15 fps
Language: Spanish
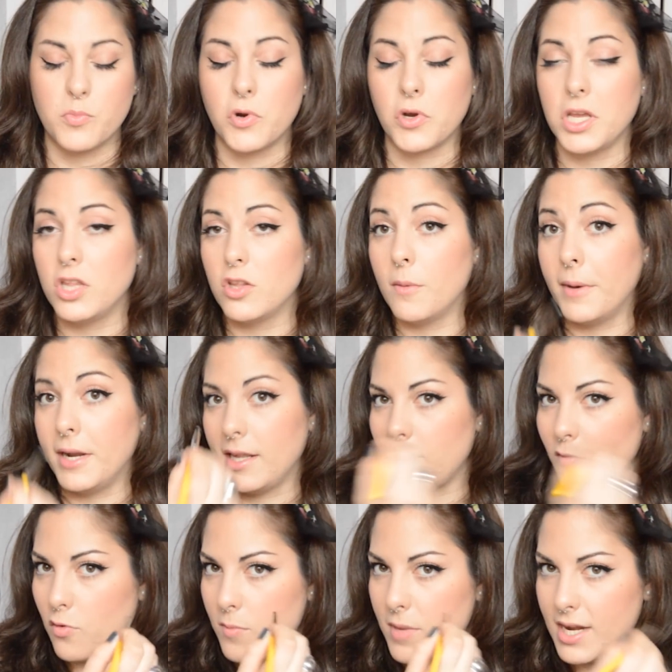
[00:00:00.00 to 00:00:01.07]
poquito para
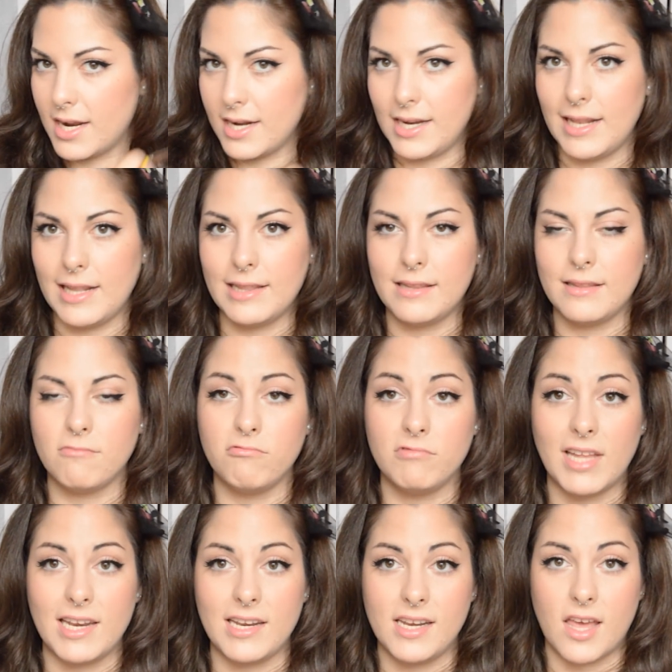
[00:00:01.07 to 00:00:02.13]
difuminar un
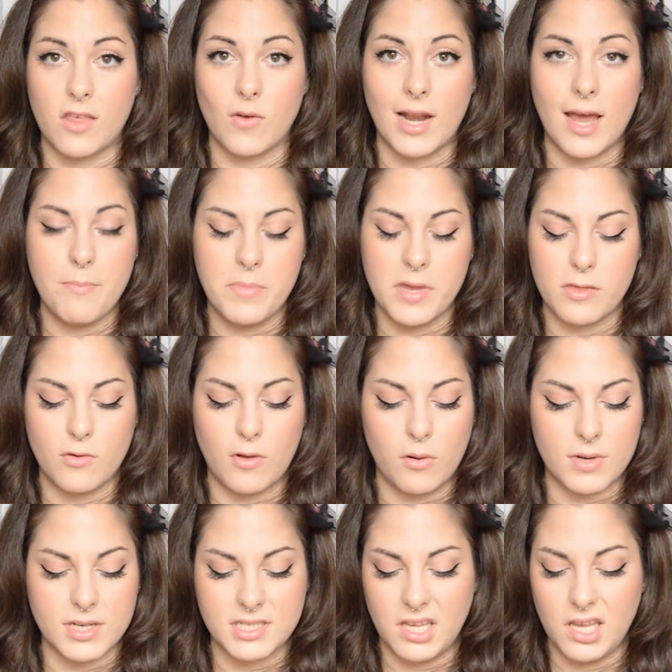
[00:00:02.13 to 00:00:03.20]
delineado lápiz o
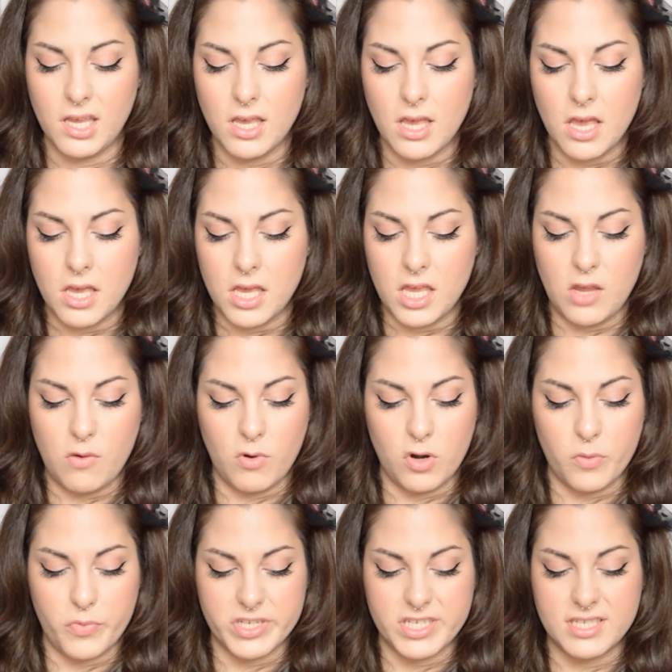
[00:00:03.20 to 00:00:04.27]
algo así. Y
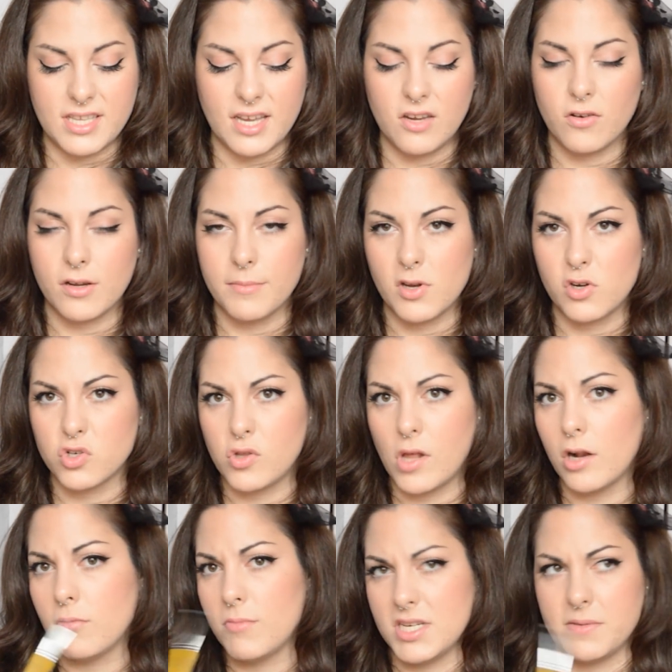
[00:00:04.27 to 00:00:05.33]
bueno, pues esta creo que me costó
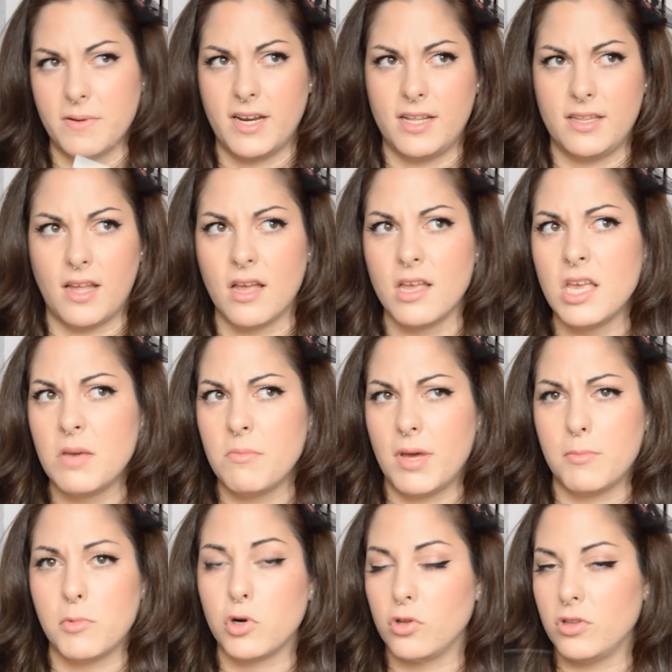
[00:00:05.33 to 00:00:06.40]
algo más barata.
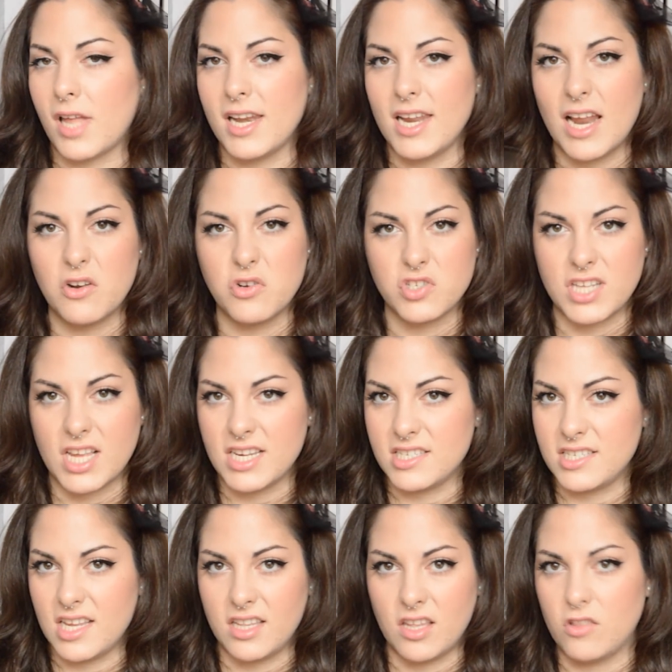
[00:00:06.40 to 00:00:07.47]
Vamos, rondaría los
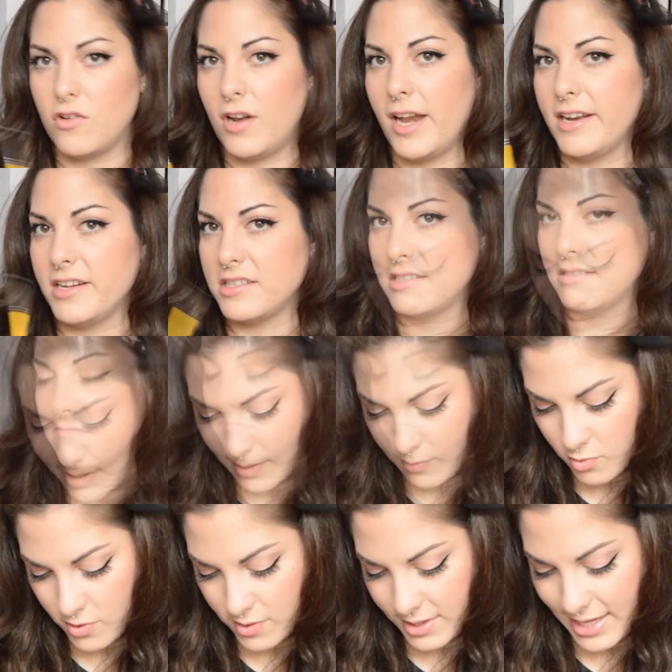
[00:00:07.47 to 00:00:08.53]
6-7 dólares.
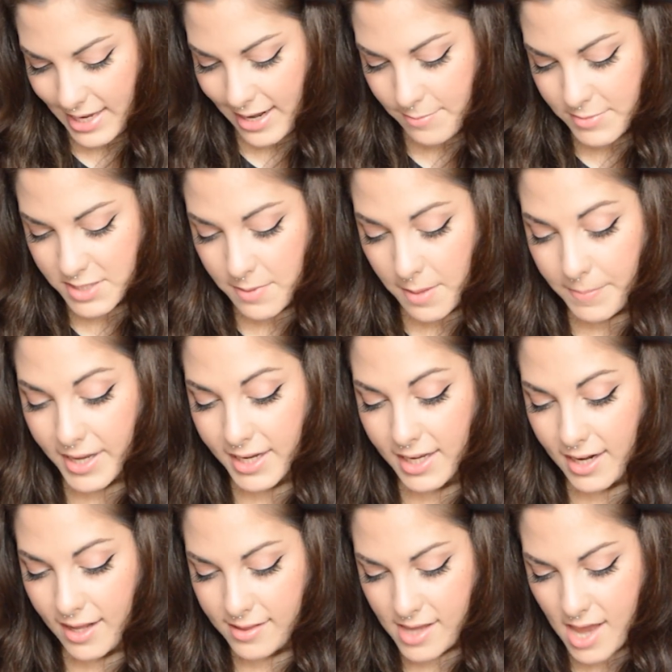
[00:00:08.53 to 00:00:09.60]
Último, de la misma
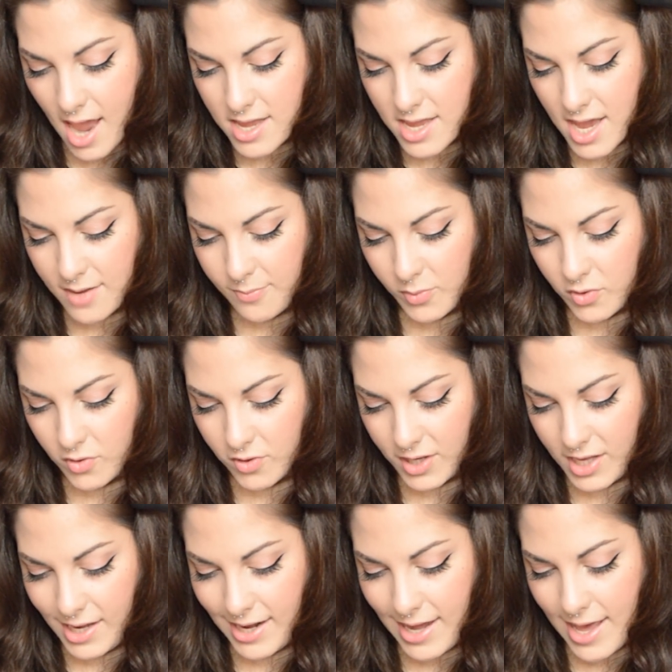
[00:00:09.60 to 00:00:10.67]
página de ayer,
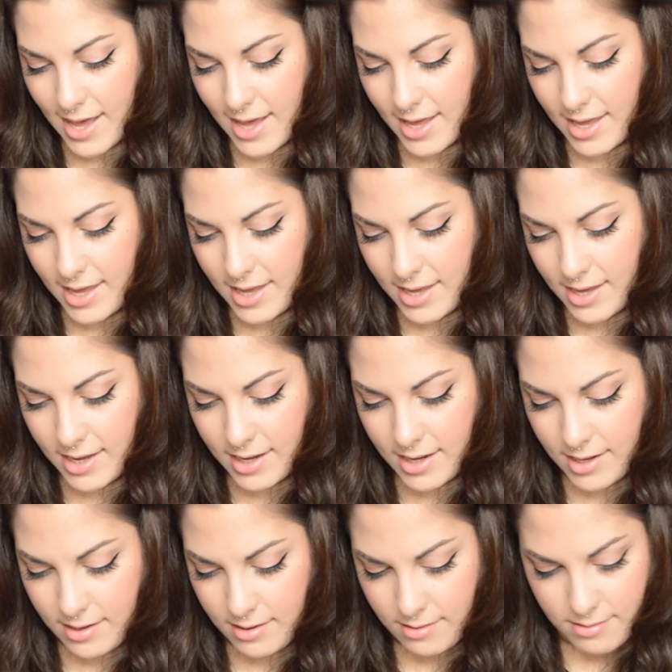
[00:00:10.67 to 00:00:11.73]
cogí la...
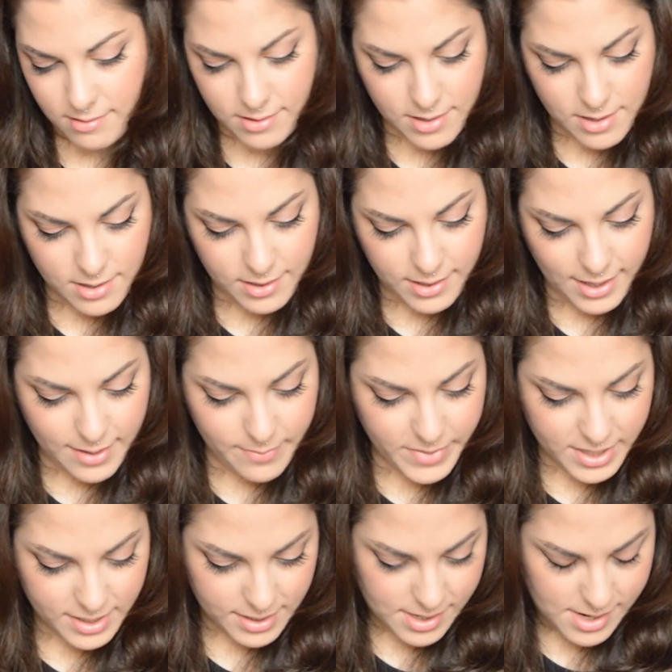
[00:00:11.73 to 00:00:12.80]
Eh, de la
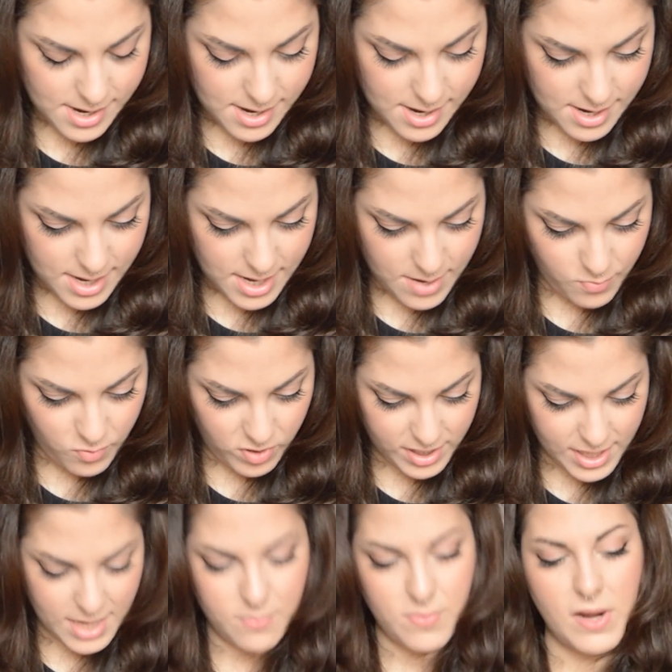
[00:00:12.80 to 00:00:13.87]
marca
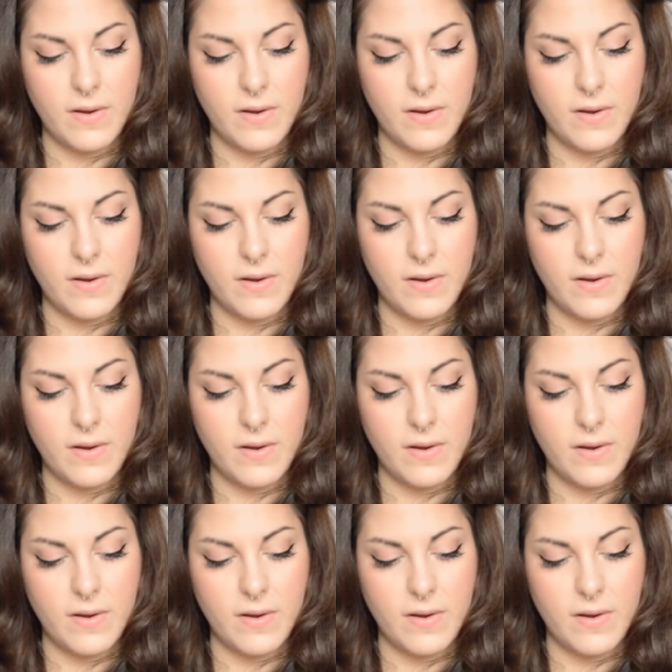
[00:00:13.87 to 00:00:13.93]
Everyday